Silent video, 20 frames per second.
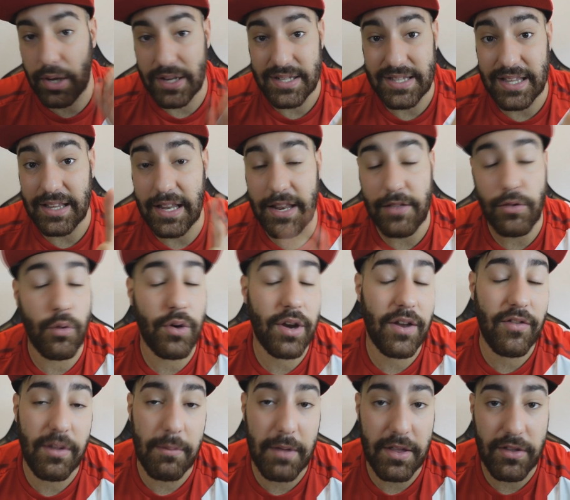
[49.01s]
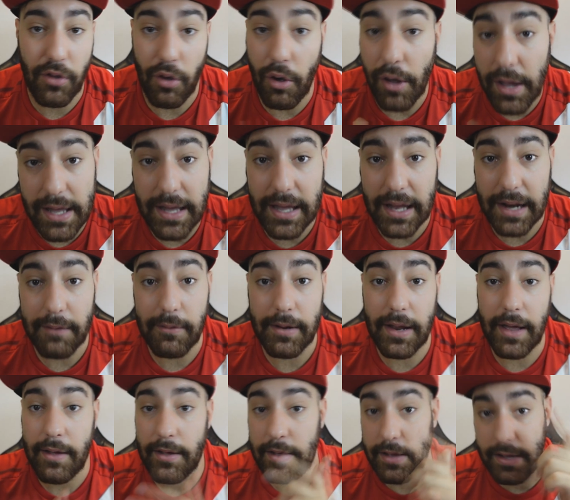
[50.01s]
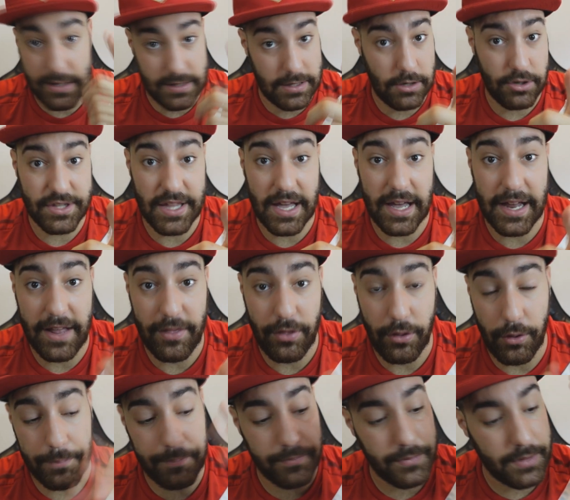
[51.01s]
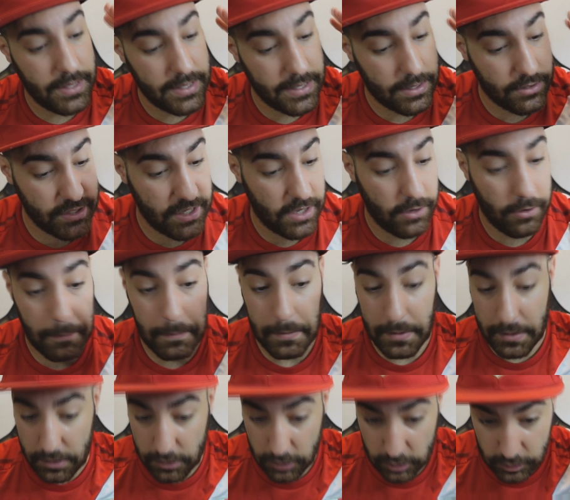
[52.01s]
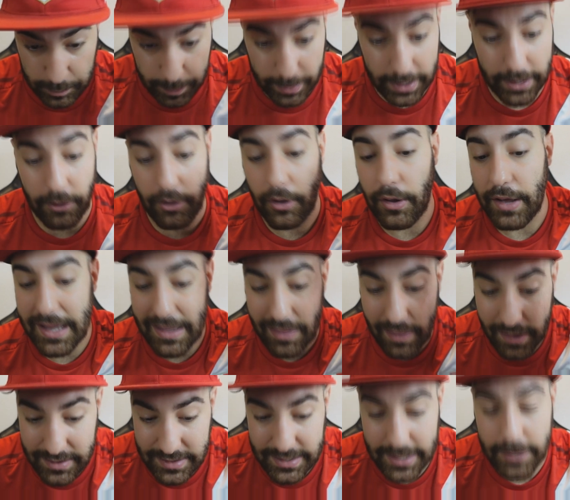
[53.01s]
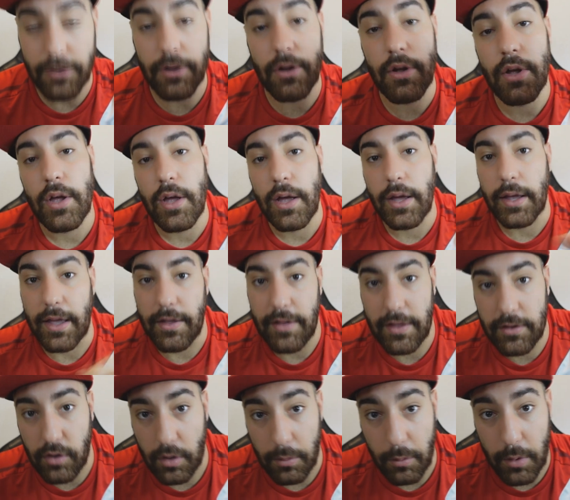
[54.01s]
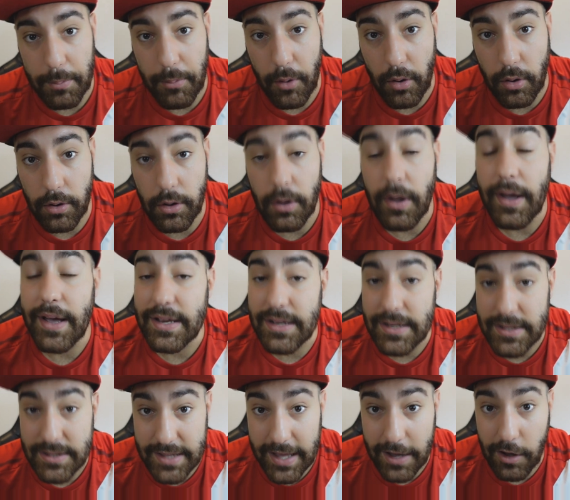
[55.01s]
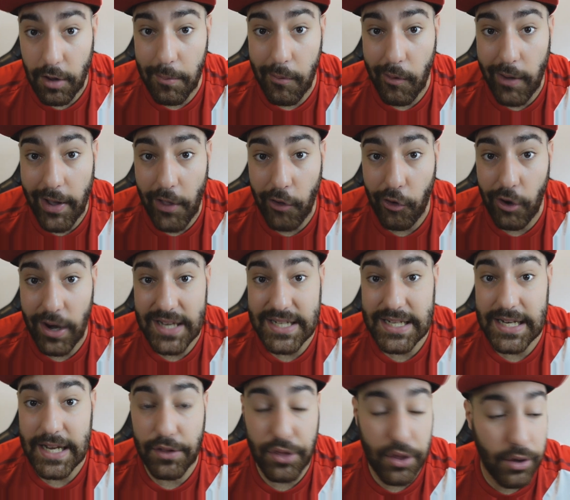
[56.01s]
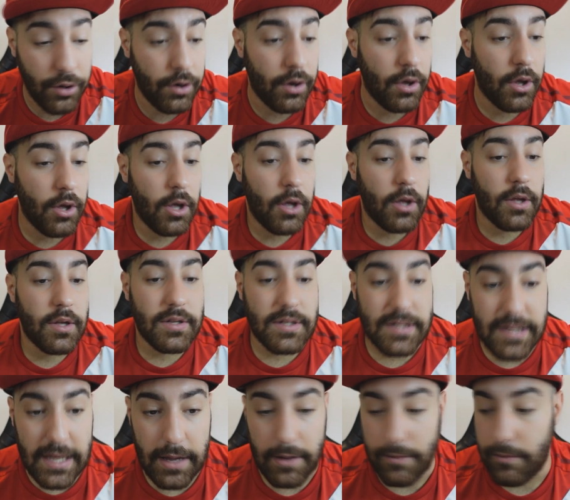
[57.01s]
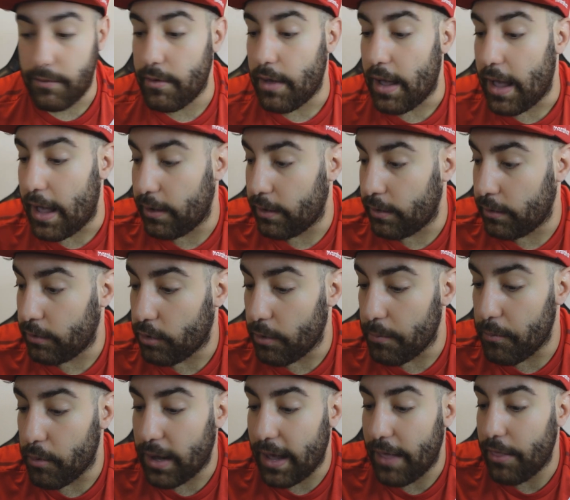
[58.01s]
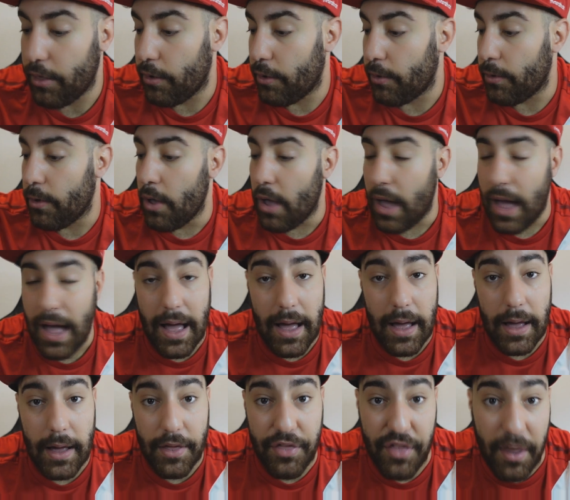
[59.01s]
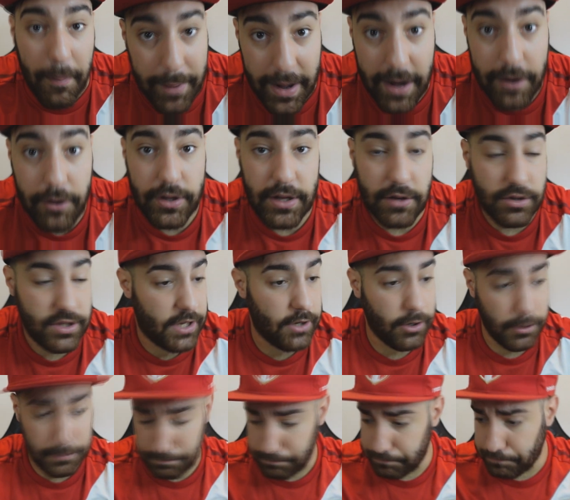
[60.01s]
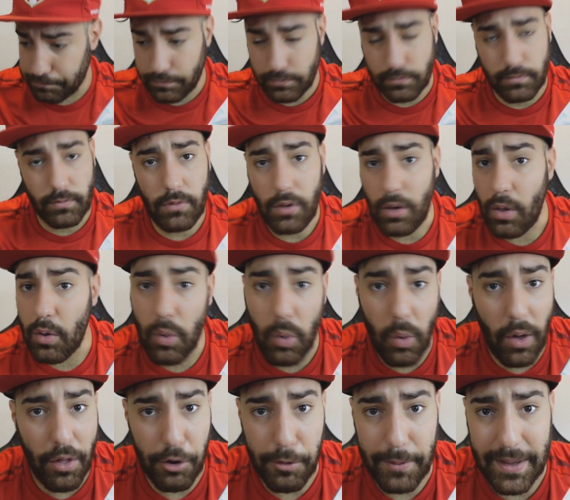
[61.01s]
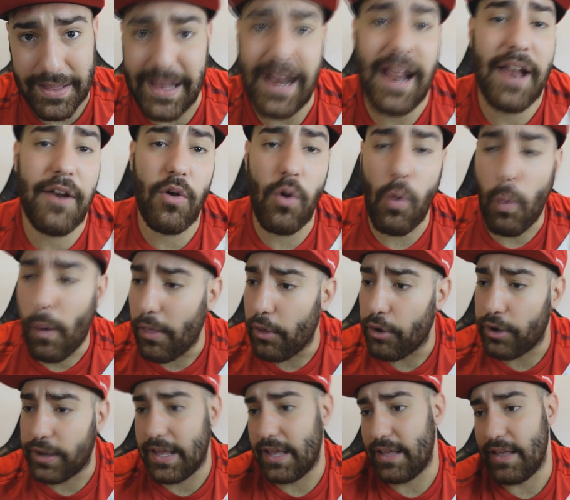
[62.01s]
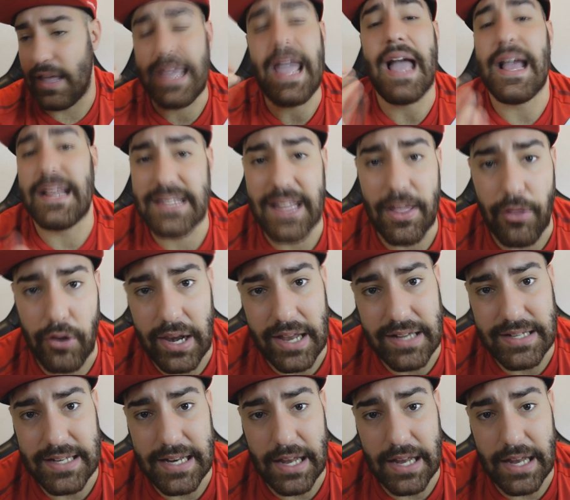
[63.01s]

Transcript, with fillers: Porque está teniendo un rendimiento increíble y se lo está ganando. Y ya os digo, yo espero y deseo que dentro muy poco esté convocado con la selección. Sí, han convocado a Zambrano, ya os digo, jugador veterano, jugador que ya ha estado en la